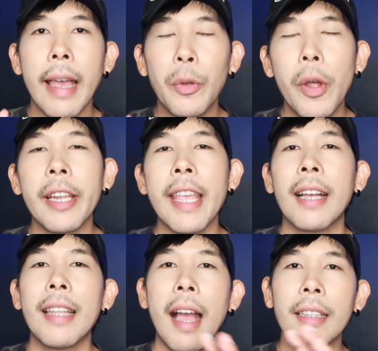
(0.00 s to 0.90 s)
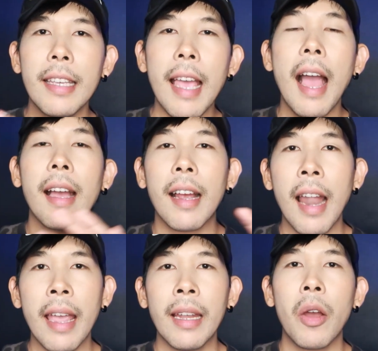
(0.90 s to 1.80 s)
แต่ด้วยระยะทางที่ห่าง
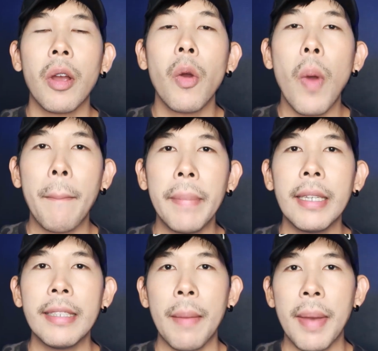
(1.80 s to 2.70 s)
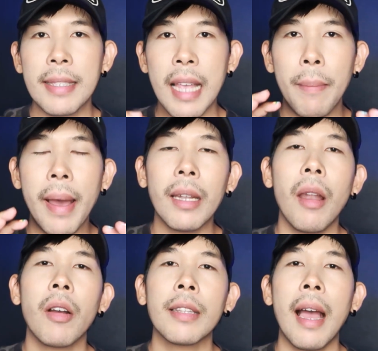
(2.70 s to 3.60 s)
ไกลแล้วก็ความมืดเนี่ยมันสามารถ
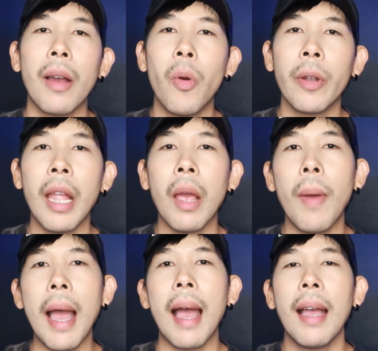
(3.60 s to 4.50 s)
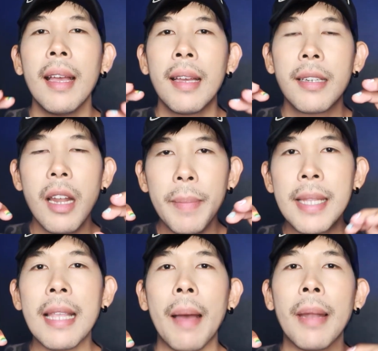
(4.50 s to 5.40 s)
หลอกตาคนได้ว่า เครื่อง
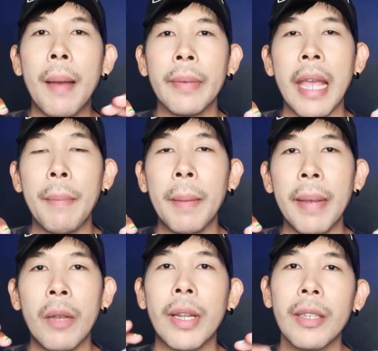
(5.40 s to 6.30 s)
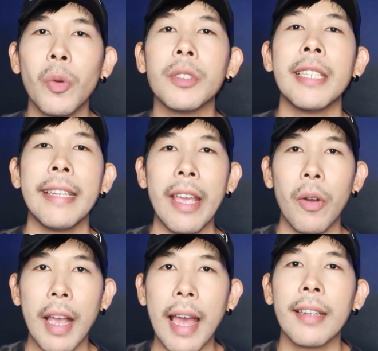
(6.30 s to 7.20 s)
บินสามลำนี้มันเป็นวัตถุชิ้นเดี
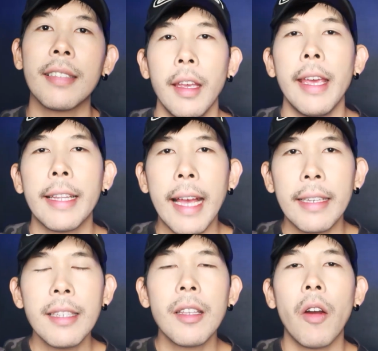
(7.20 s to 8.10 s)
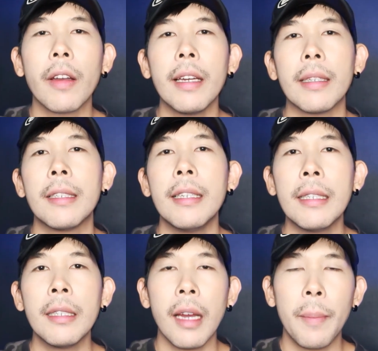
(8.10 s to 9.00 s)
ยวกัน เหตุการณ์ที่ 2 เกิดขึ้น
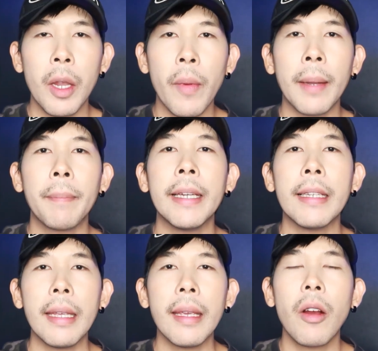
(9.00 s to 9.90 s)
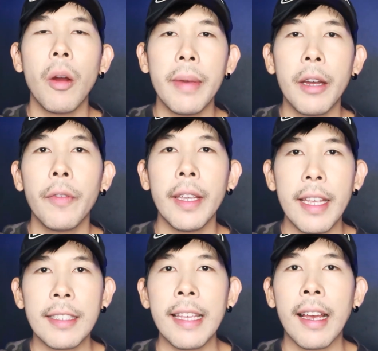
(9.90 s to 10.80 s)
เหนือบริเวณพื้นที่ของเมืองฟี
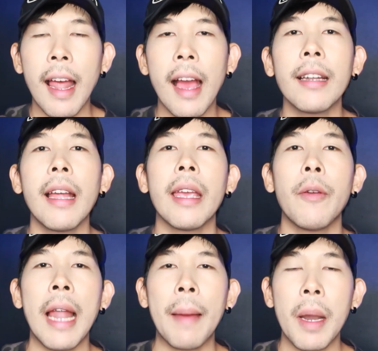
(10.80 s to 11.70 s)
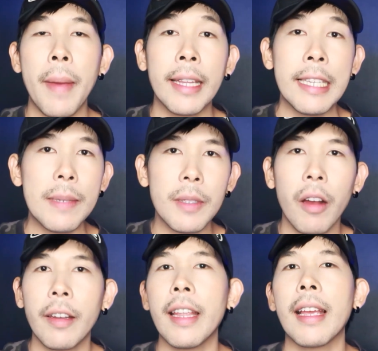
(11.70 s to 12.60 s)
นิกซ์อีกครั้งในเวลาประมาณ
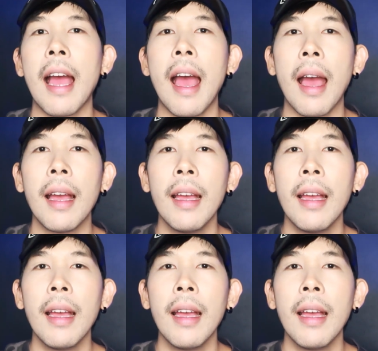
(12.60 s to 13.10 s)
22นาฬิกา